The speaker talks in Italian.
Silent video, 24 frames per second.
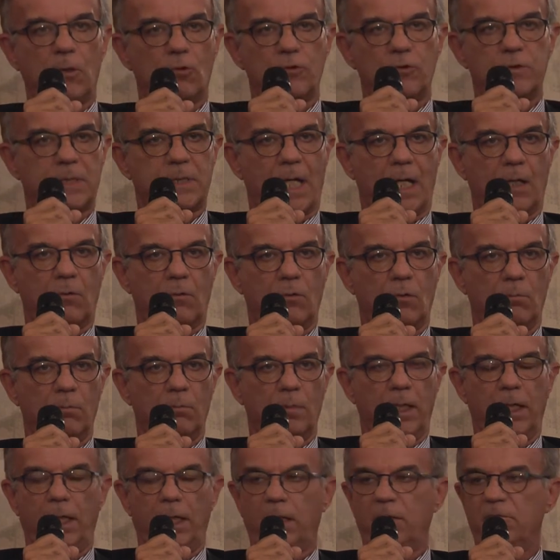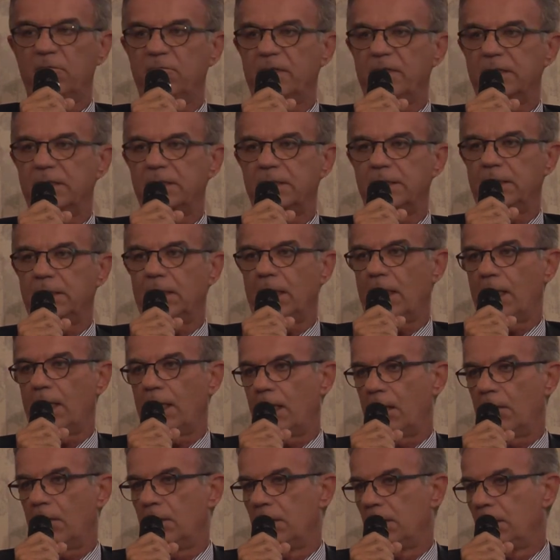non sa come
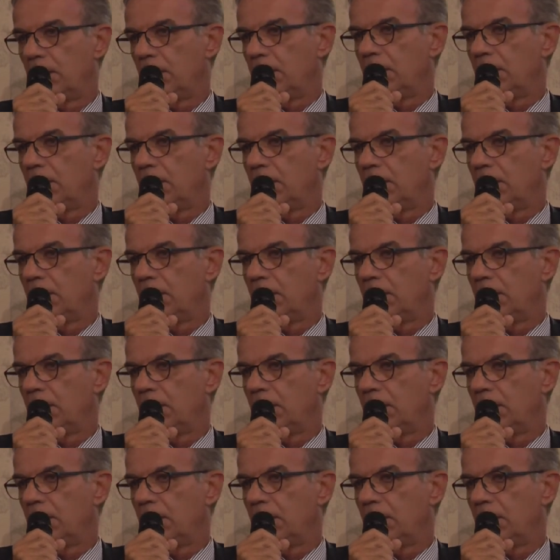investirla